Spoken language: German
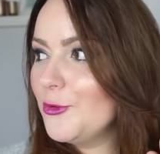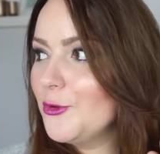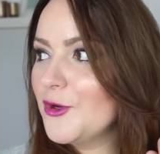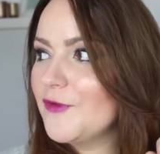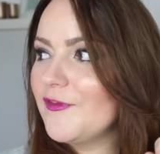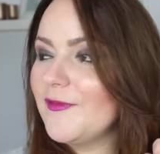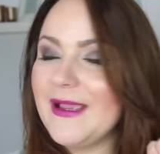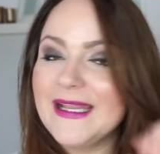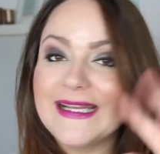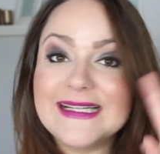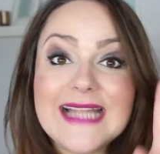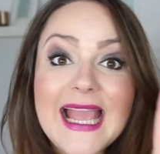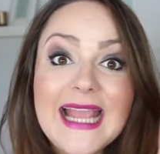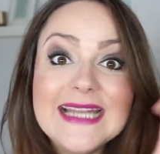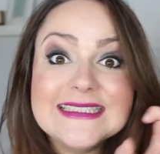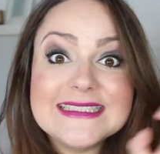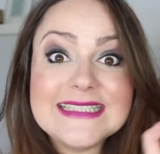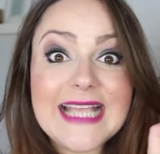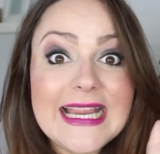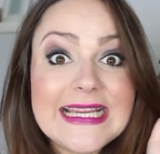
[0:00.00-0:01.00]
irgendwann mal ein
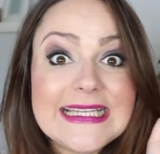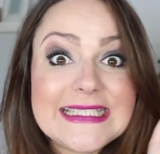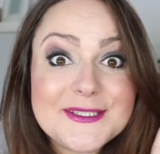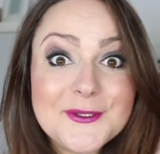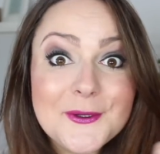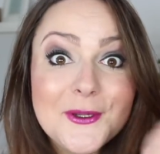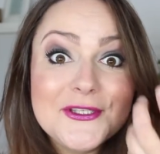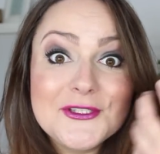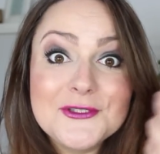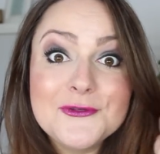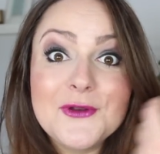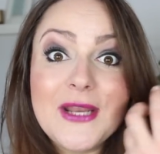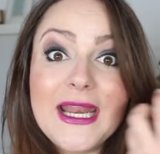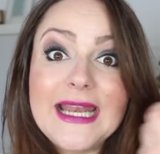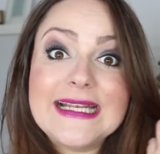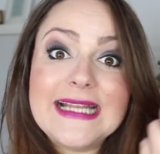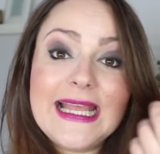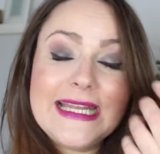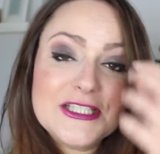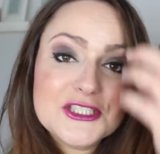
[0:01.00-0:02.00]
kleines Eichhörnchen oder
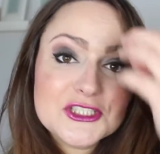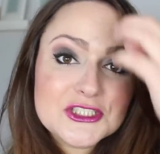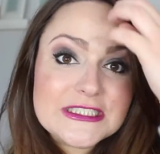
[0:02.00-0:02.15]
eine kleine